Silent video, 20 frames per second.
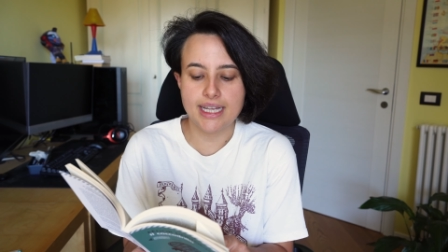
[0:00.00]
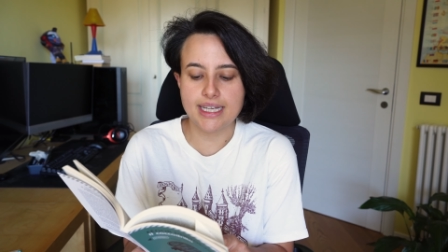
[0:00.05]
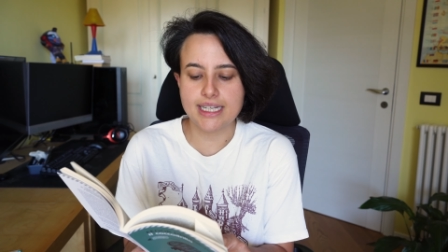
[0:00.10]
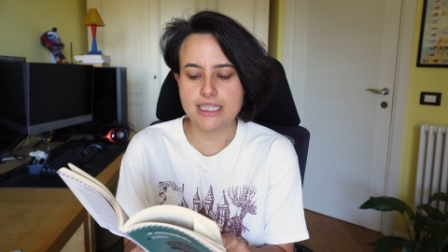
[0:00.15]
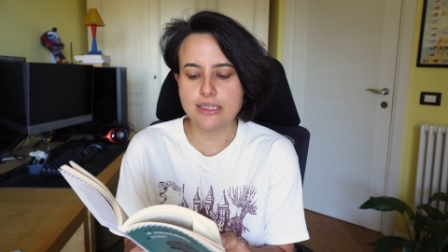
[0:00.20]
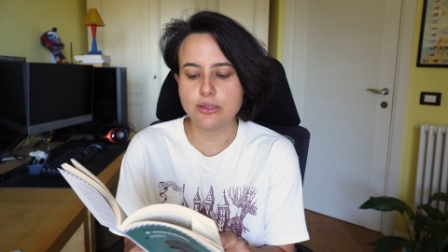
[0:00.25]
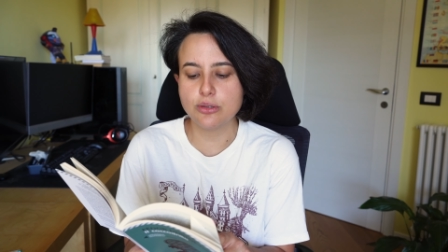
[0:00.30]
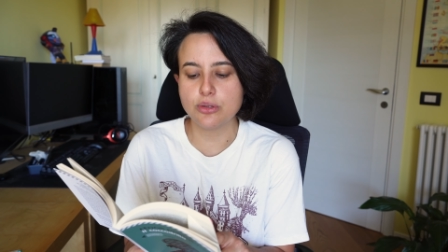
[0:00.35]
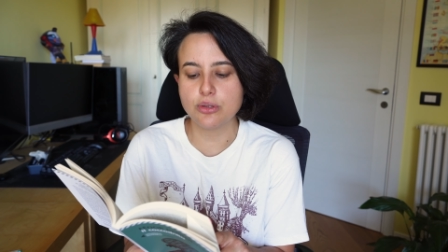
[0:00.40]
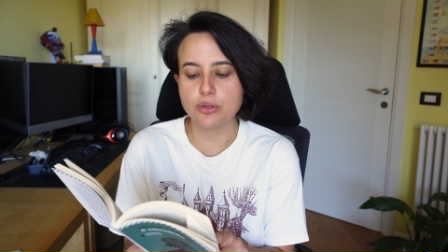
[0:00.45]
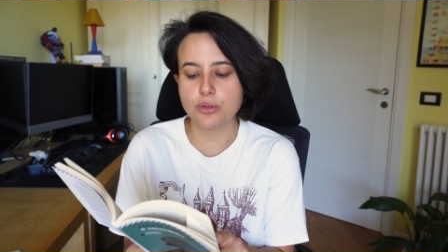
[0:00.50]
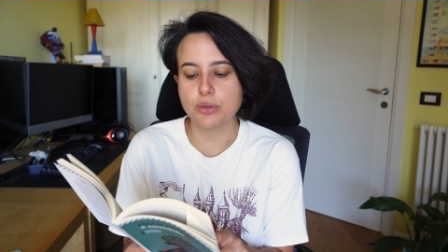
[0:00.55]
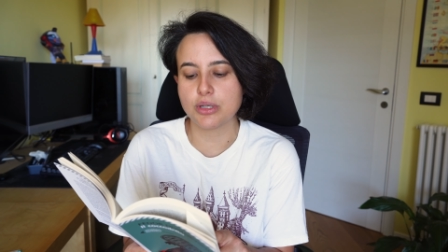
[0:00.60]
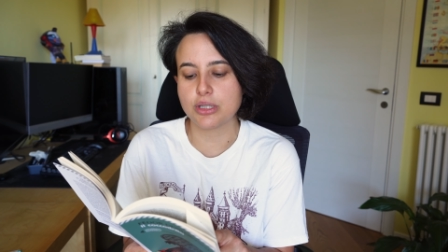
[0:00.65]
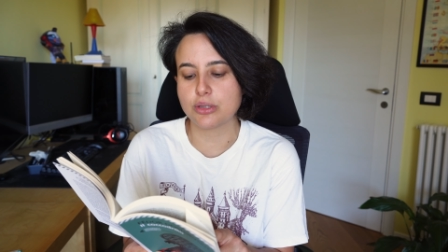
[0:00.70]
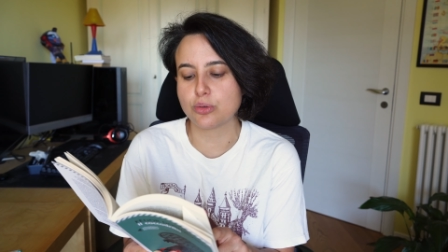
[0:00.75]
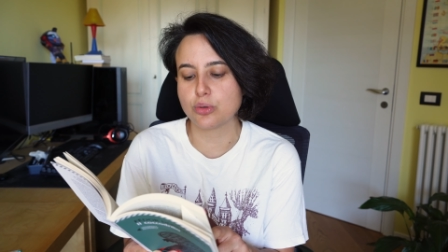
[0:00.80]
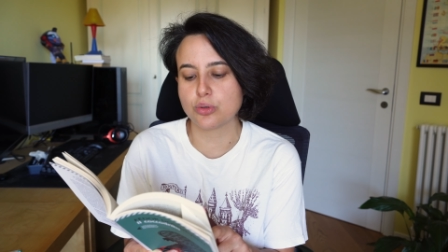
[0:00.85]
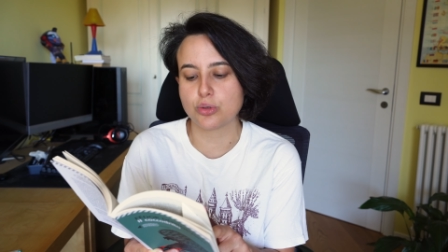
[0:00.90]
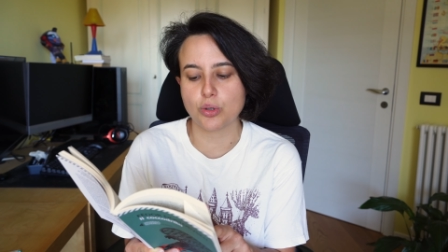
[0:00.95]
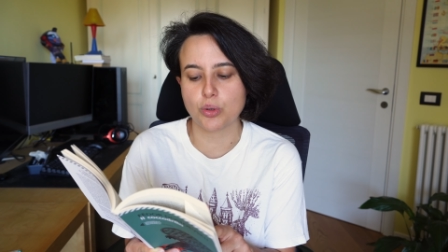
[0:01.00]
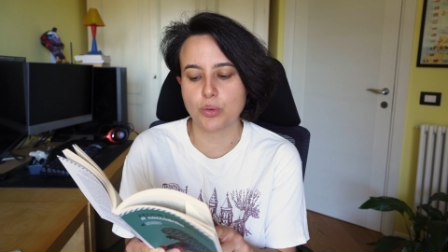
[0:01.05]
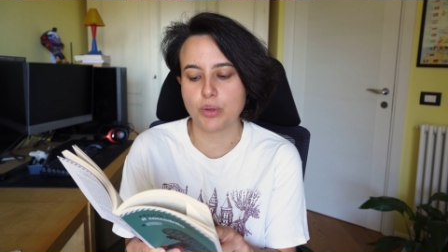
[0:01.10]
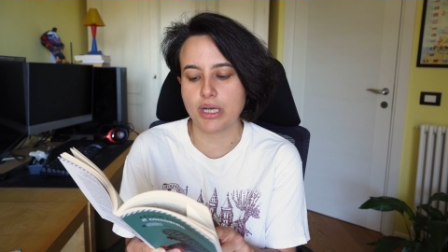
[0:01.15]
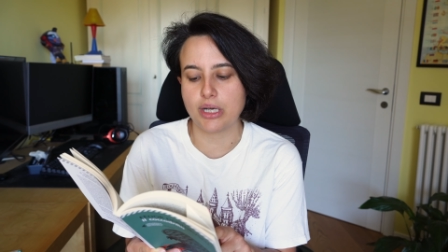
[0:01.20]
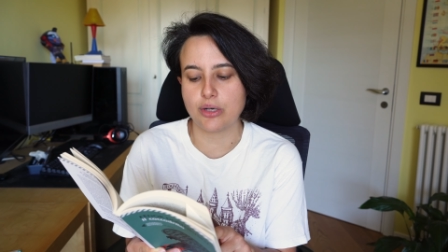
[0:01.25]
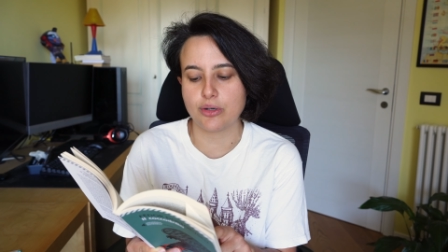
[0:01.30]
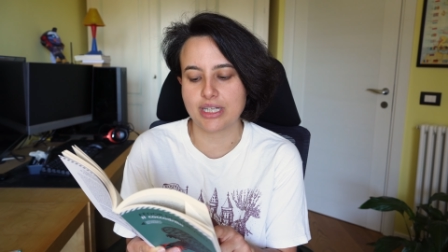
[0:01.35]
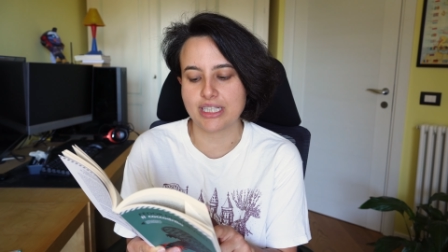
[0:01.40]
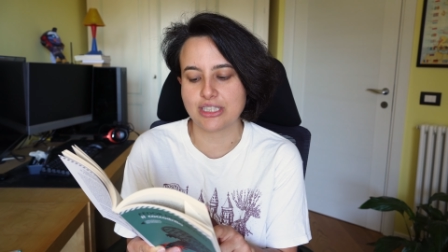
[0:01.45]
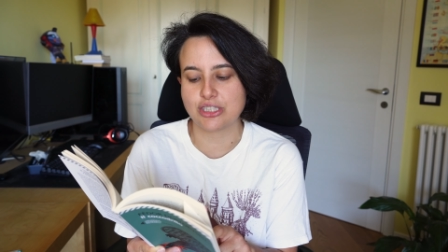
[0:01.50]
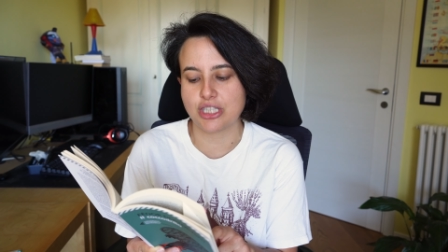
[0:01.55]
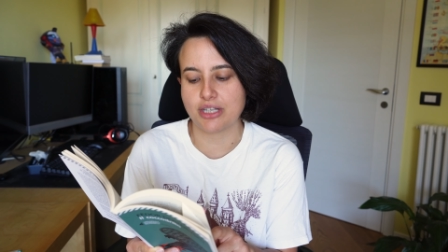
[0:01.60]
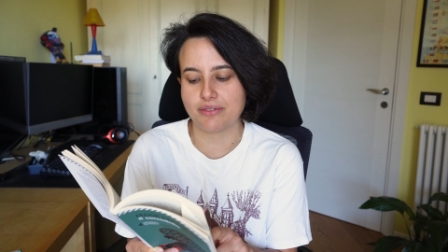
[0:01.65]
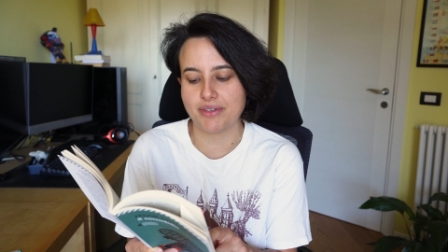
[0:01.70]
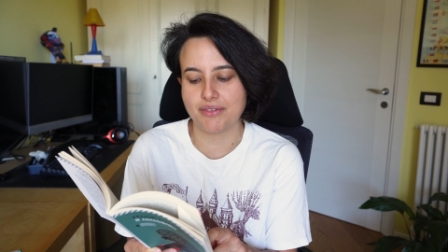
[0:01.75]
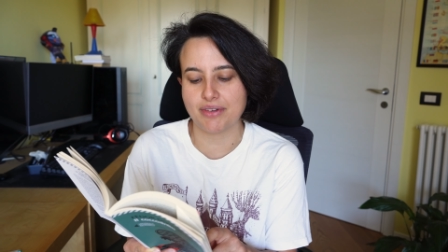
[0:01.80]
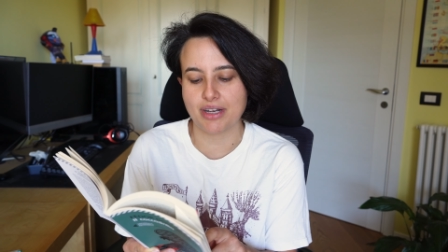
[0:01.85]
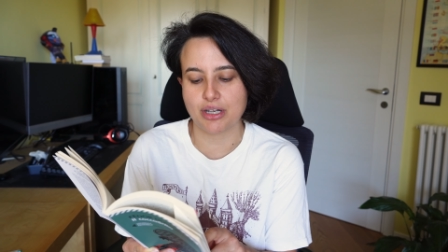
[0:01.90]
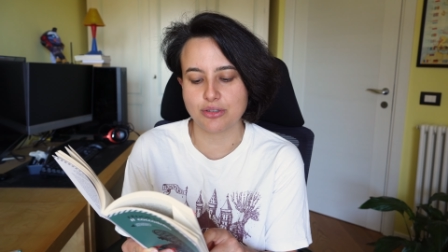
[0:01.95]
e che dunque tutto quello che ci
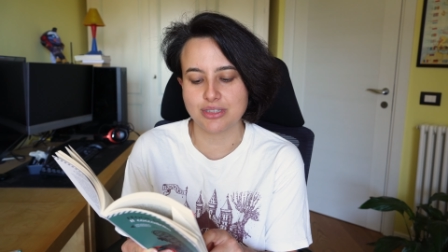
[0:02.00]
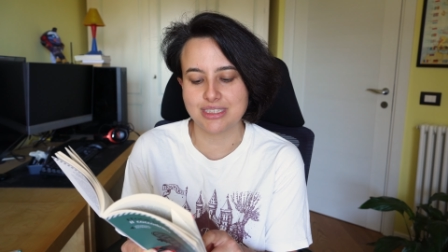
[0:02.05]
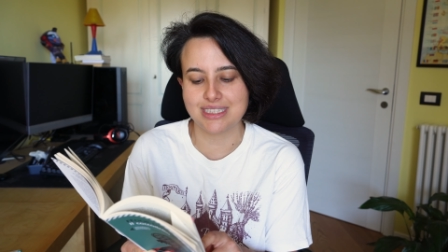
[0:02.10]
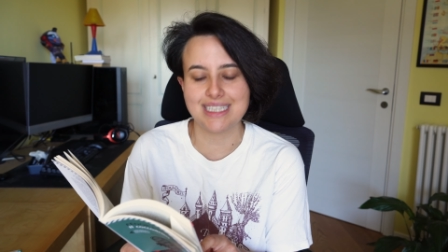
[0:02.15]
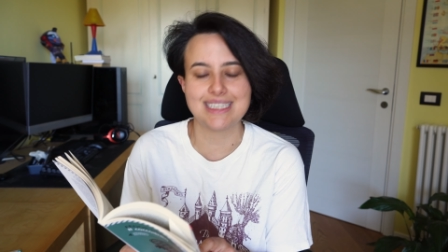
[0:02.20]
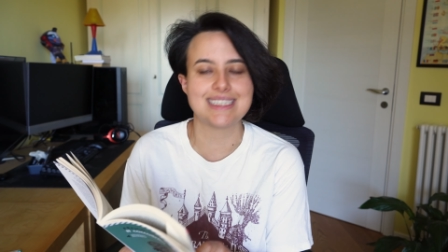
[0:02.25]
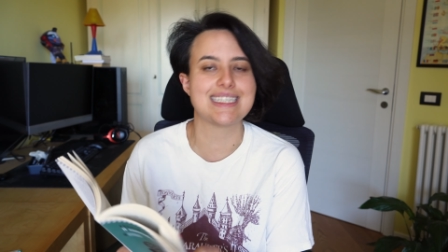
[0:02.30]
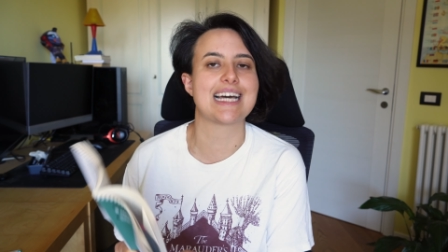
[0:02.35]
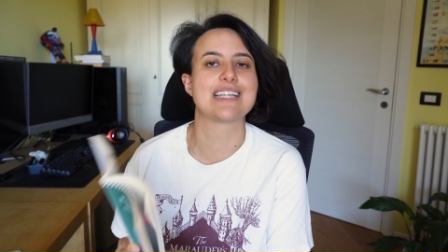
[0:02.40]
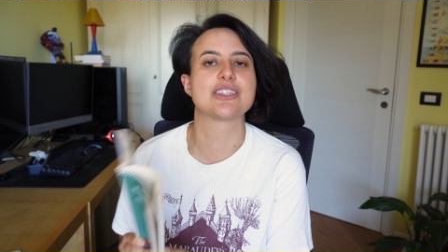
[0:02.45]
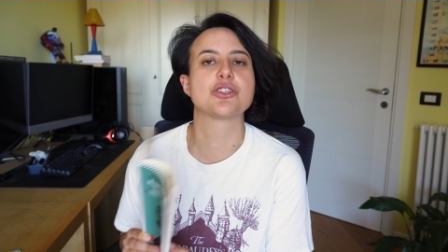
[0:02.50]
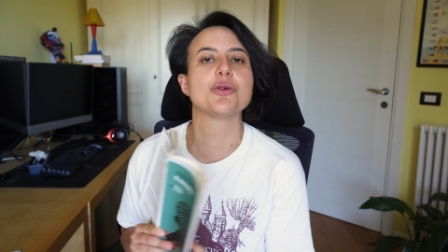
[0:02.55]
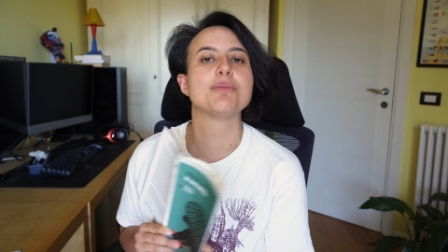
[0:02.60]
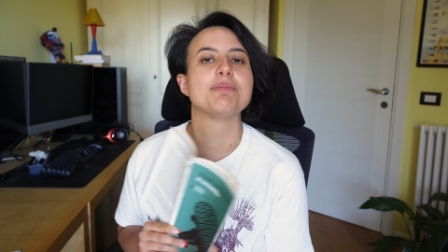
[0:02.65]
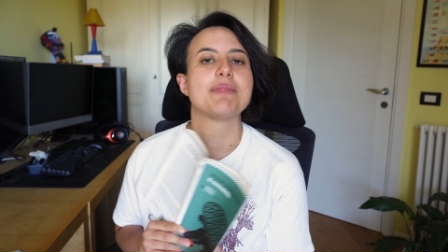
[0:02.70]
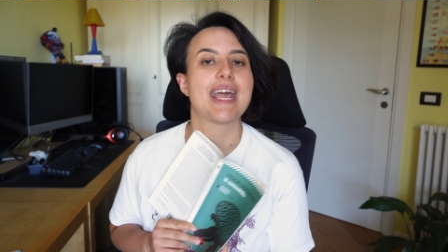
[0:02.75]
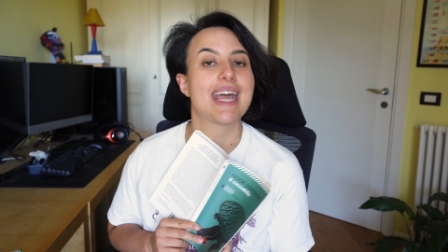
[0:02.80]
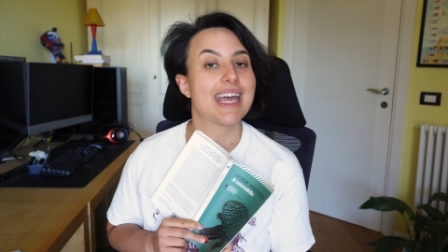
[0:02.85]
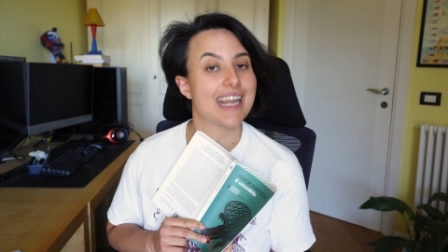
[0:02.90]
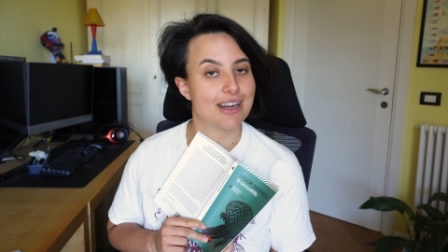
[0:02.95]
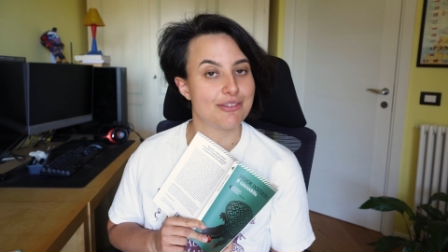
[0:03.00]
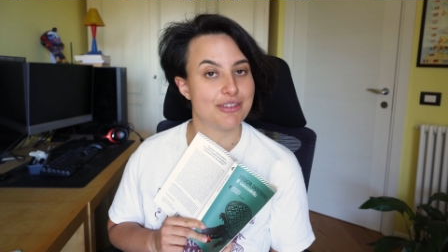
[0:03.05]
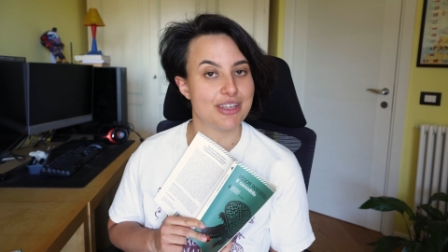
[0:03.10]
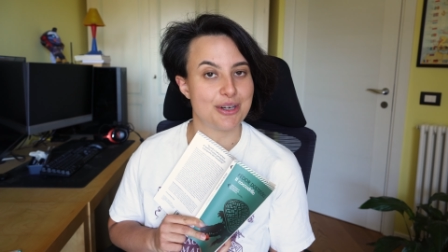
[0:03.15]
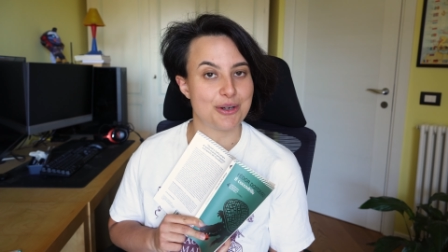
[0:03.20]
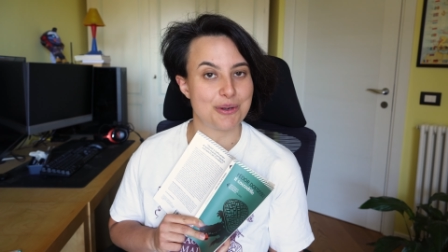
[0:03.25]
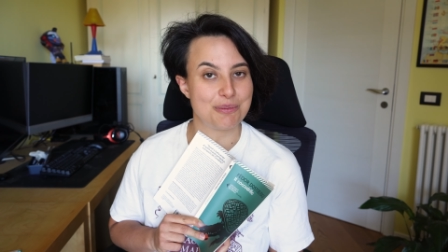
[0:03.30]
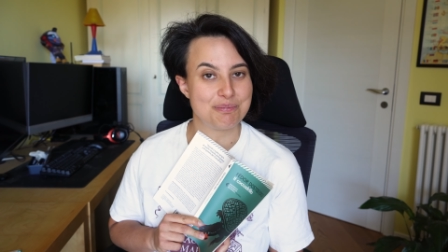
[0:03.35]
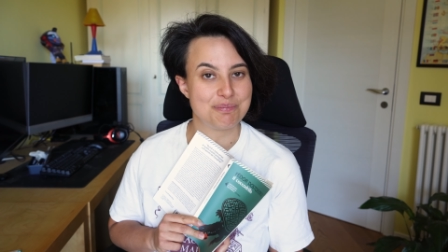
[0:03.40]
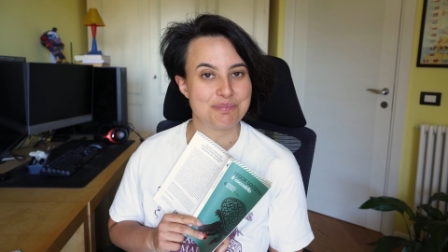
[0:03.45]
aveva consegnato era vero.